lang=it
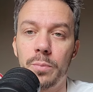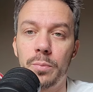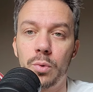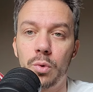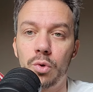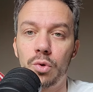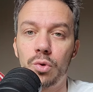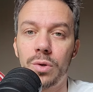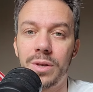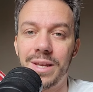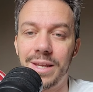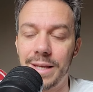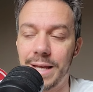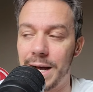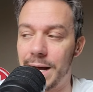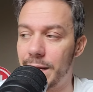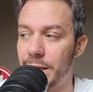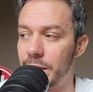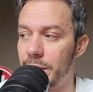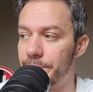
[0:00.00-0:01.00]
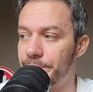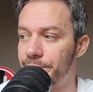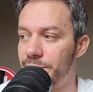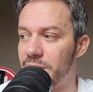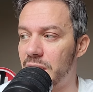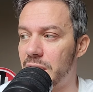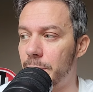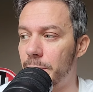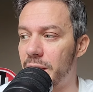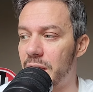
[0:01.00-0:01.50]
appunto il Ligan.
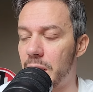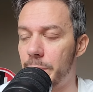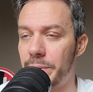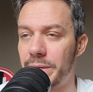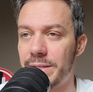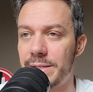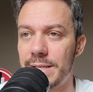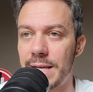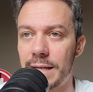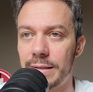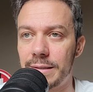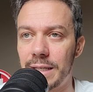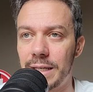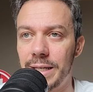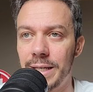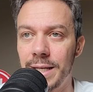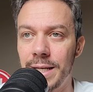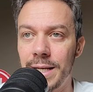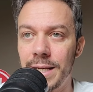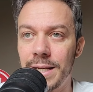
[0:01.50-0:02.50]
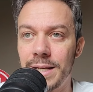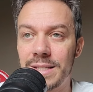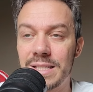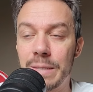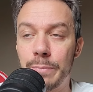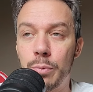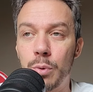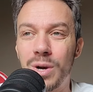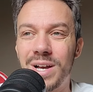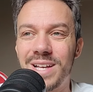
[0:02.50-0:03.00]
Ditemi che ne pensate,
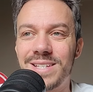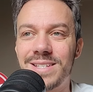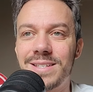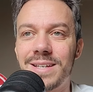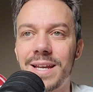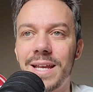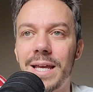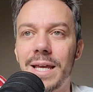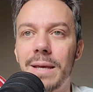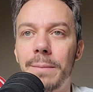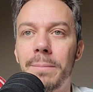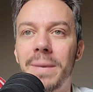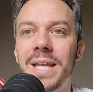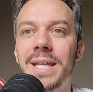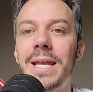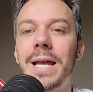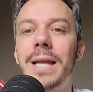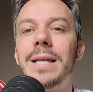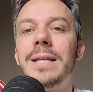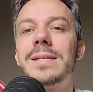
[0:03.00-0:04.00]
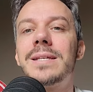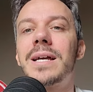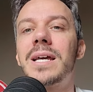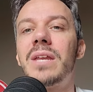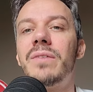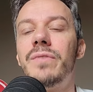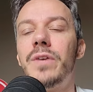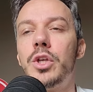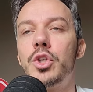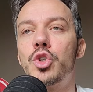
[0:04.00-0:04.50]
se può essere Megnani il
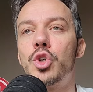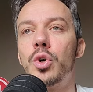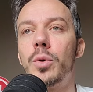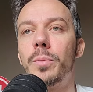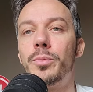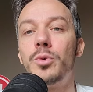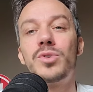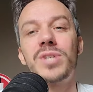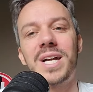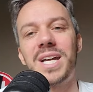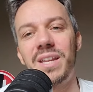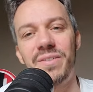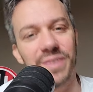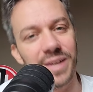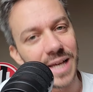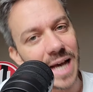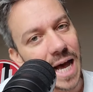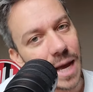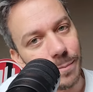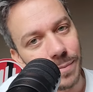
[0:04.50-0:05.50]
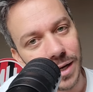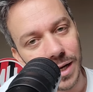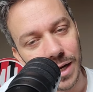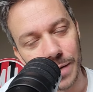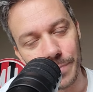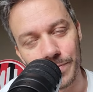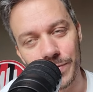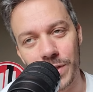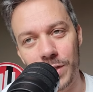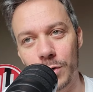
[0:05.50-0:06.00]
sacrificio più
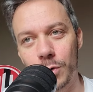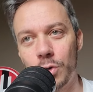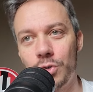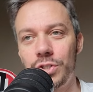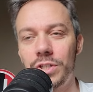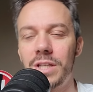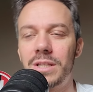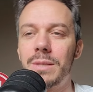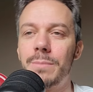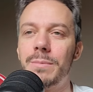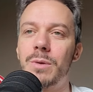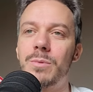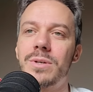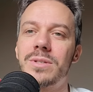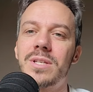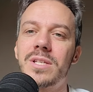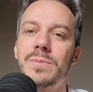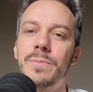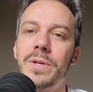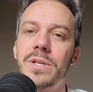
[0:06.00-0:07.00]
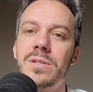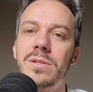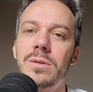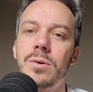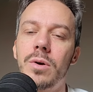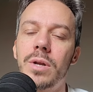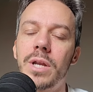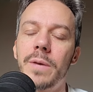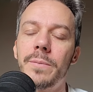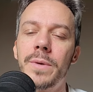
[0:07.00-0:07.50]
sacrificabile, concedetemi questa
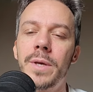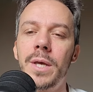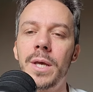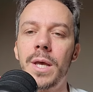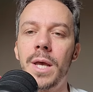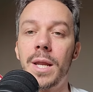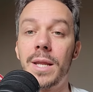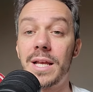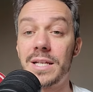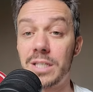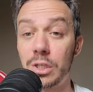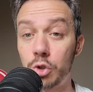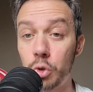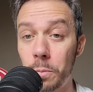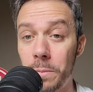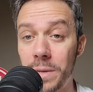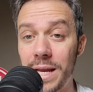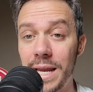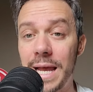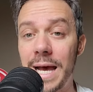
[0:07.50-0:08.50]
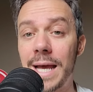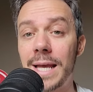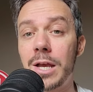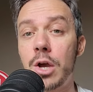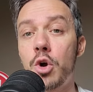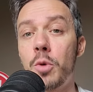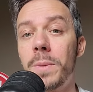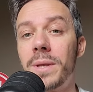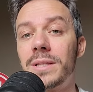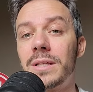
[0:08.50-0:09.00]
espressione, lasciate un bel
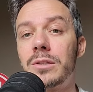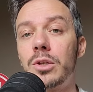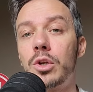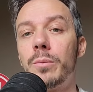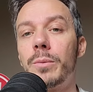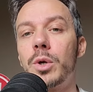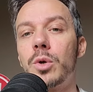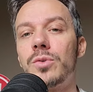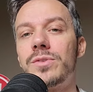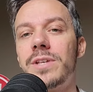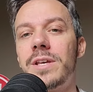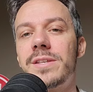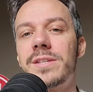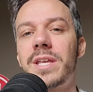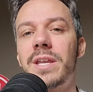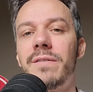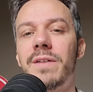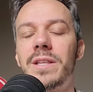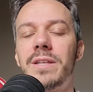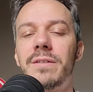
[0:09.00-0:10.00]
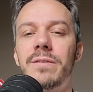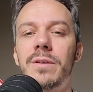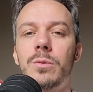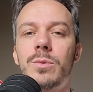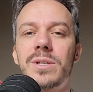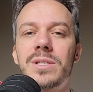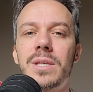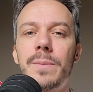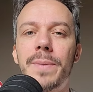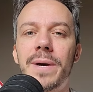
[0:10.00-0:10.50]
like, commentate numerosi, iscrivetevi da
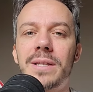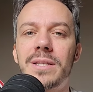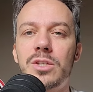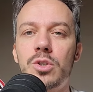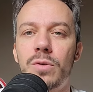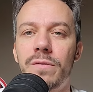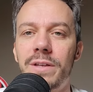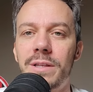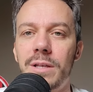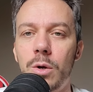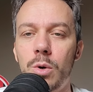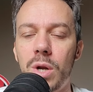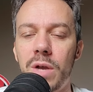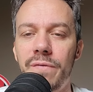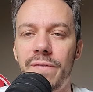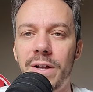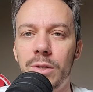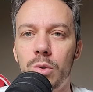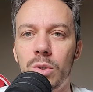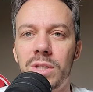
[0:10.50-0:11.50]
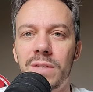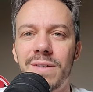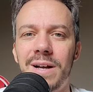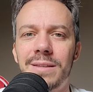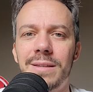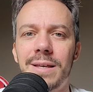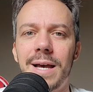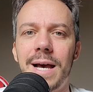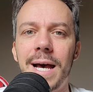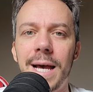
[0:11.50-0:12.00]
questa parte se non avete ancora fatto,
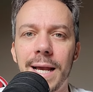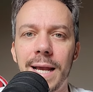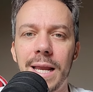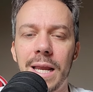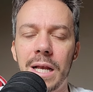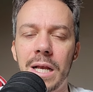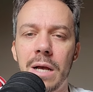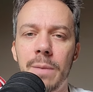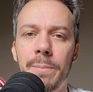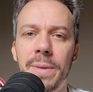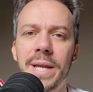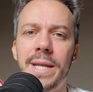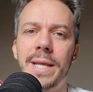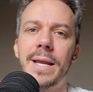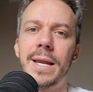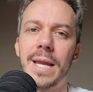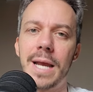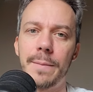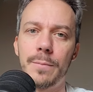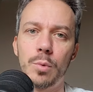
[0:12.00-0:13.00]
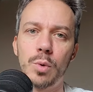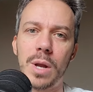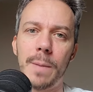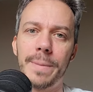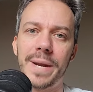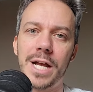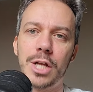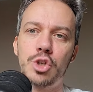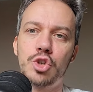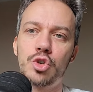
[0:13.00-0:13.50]
attivate anche la campanella. Un
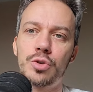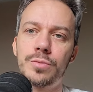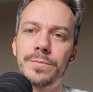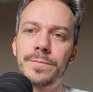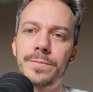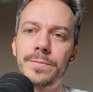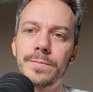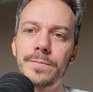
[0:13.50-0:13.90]
abbraccio.